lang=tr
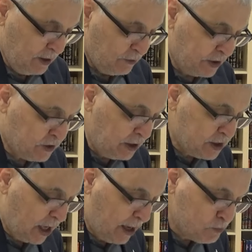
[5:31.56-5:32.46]

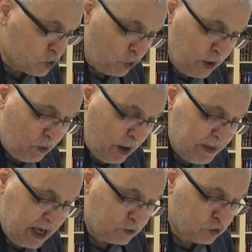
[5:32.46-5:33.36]
Fetilke hamsune ve
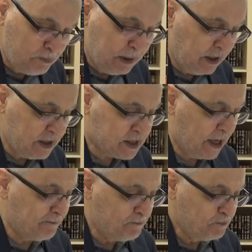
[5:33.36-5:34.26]
mi'etun bir
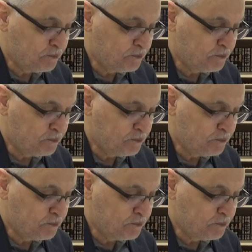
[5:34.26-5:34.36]
lisan.